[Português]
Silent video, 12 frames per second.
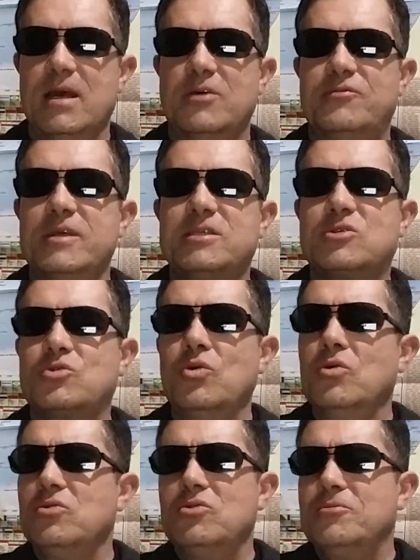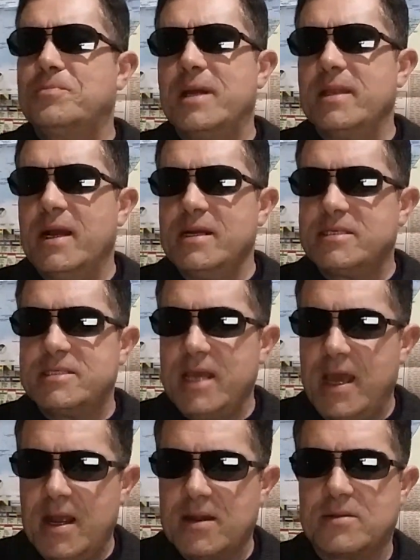Fez tudo para dar
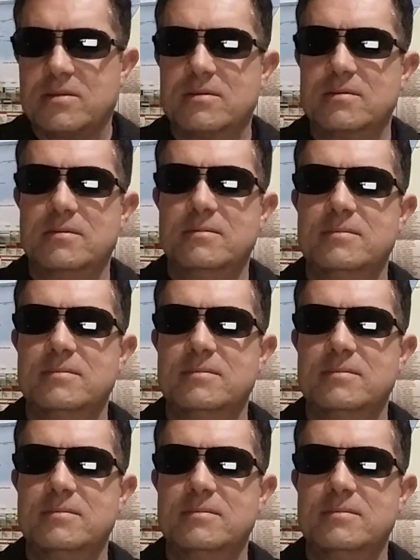certo.